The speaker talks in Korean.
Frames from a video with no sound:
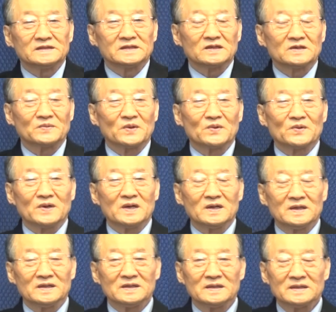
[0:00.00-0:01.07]
그러므로
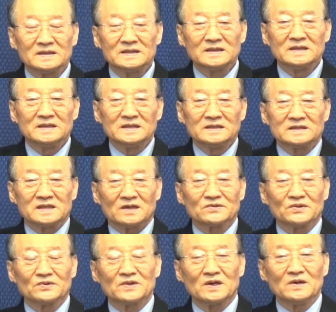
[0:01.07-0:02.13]
우리는
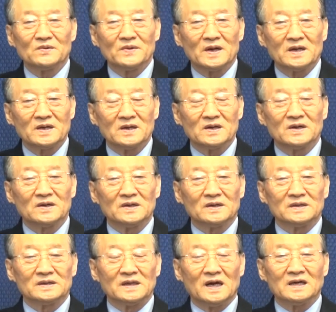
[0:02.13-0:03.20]
자손들을
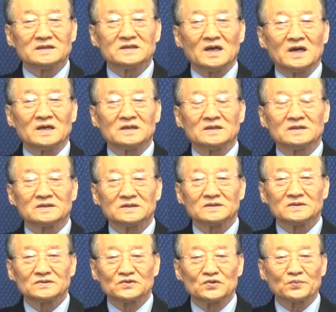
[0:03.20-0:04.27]
위하여 항상
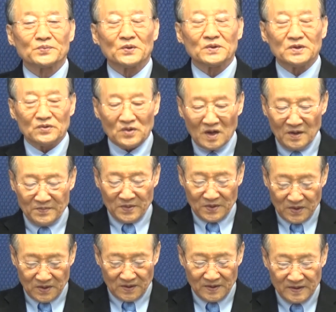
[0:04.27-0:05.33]
축복
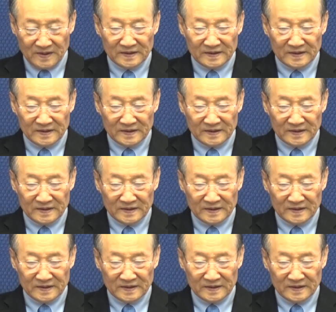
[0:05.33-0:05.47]
기도하며